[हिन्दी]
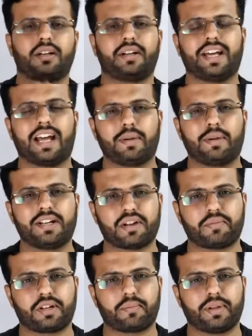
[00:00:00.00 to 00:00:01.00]
रिटायरमेंट
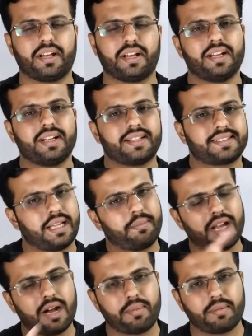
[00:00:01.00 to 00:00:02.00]
चैप्टर में
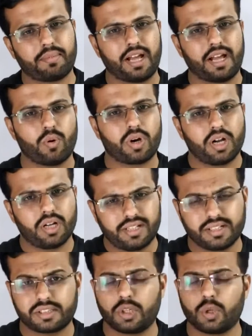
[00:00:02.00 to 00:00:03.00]
सेम यहाँ पे अप्लाई होगा
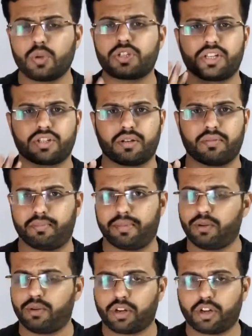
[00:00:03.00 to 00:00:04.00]
देर इज नो चेंज
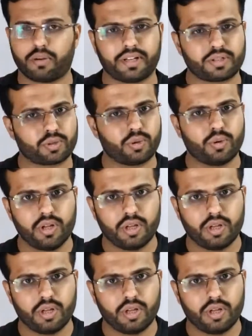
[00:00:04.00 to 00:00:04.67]
मैंने उन टॉपिक्स को